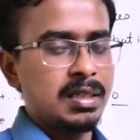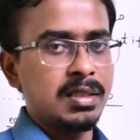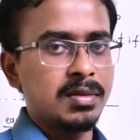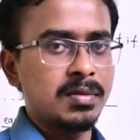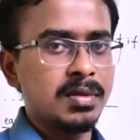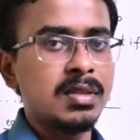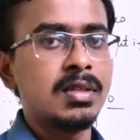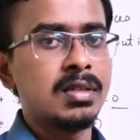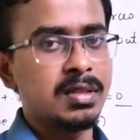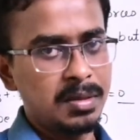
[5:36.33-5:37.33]
என்னது
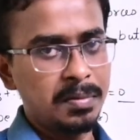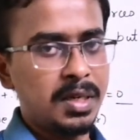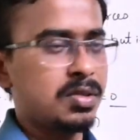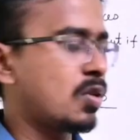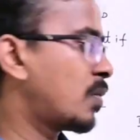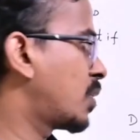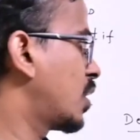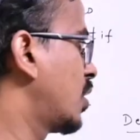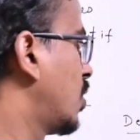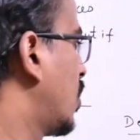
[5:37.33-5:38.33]
சிம்பிளி
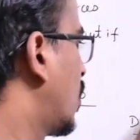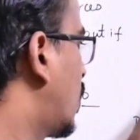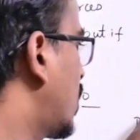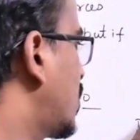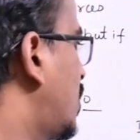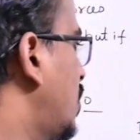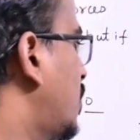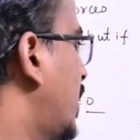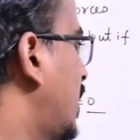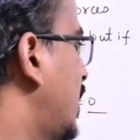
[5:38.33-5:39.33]
போனால் வாட் இஸ் du
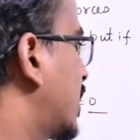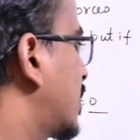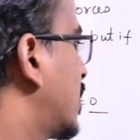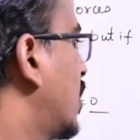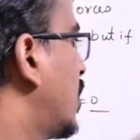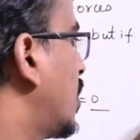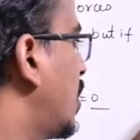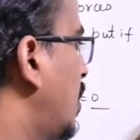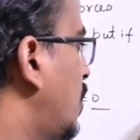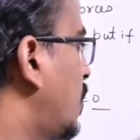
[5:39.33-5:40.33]
டிஎக்ஸ்
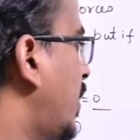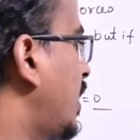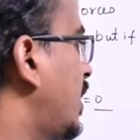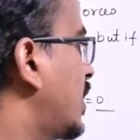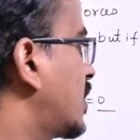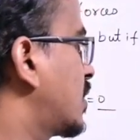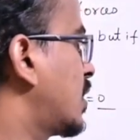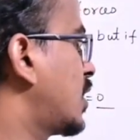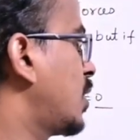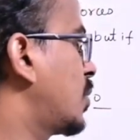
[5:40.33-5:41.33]
dx du by dx is
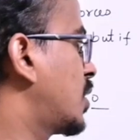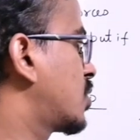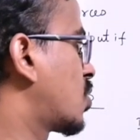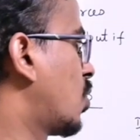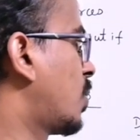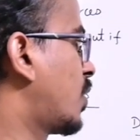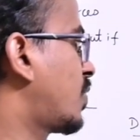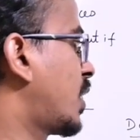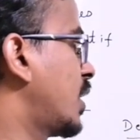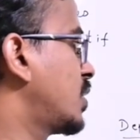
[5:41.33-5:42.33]
nothing but slope of
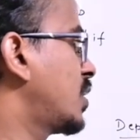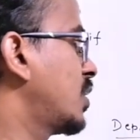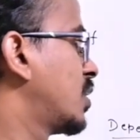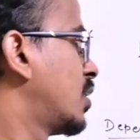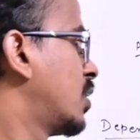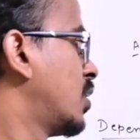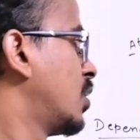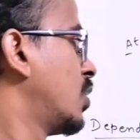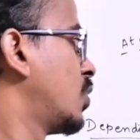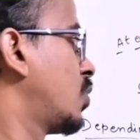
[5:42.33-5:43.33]
tangent
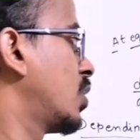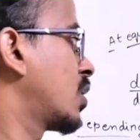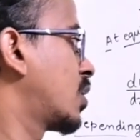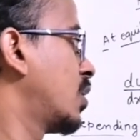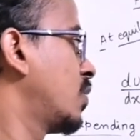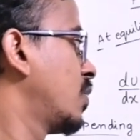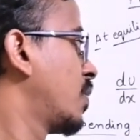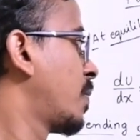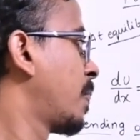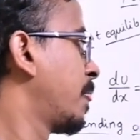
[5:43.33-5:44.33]
to the curve
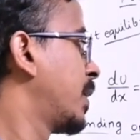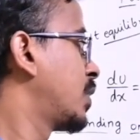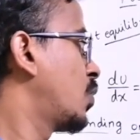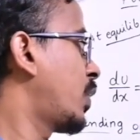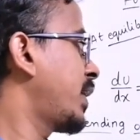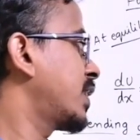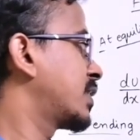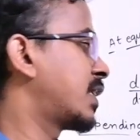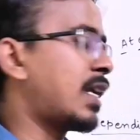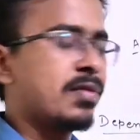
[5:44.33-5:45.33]
to yx
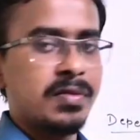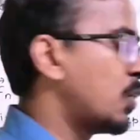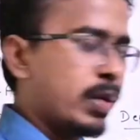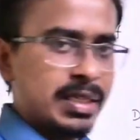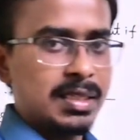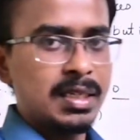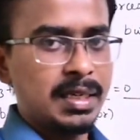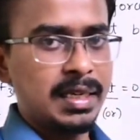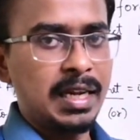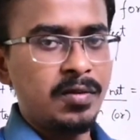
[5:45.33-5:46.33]
graph 2xன்ற
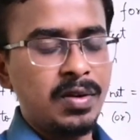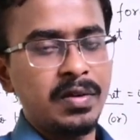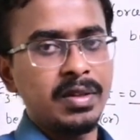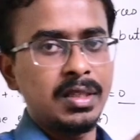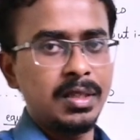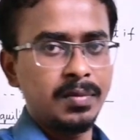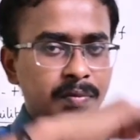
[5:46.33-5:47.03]
கிராஃபில் வந்து